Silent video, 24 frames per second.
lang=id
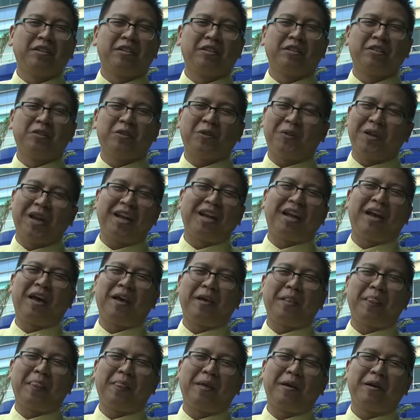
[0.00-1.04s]
Saudara,
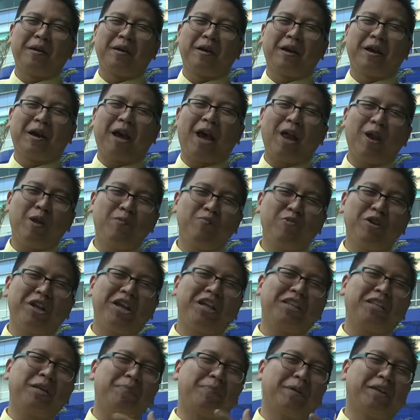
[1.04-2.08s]
kalau mungkin
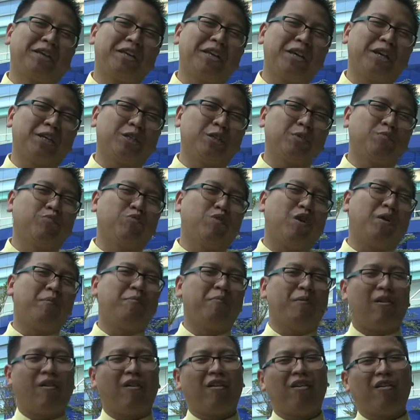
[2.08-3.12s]
kita pergi ke sebuah
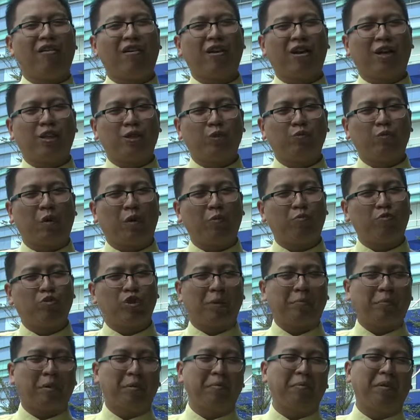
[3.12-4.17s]
mall, ke sebuah pusat
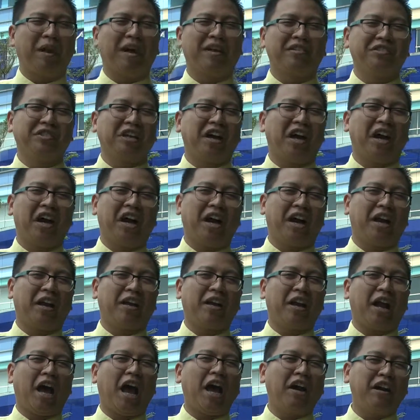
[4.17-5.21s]
perbelanjaan,
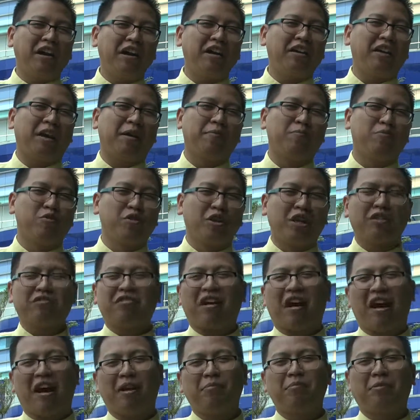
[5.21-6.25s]
ada yang mungkin
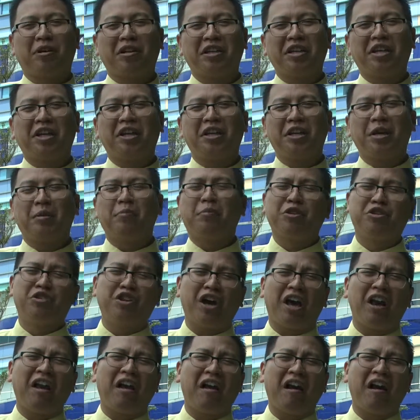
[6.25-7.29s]
tahan berdiri, dia
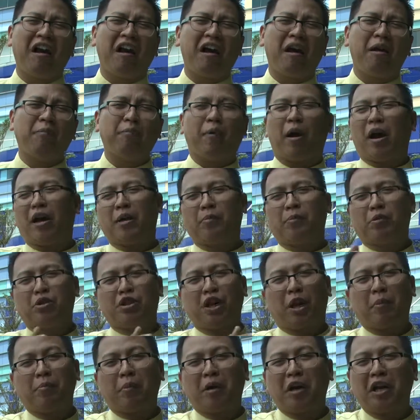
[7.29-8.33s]
berjalan, bahkan dia
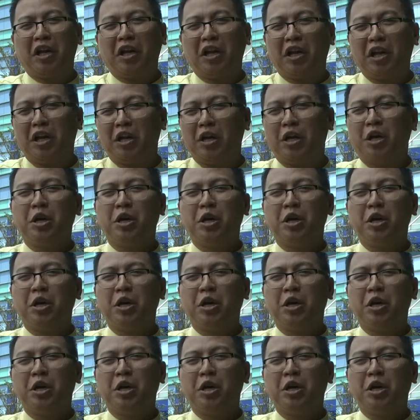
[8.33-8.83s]
berjalan mengelilingi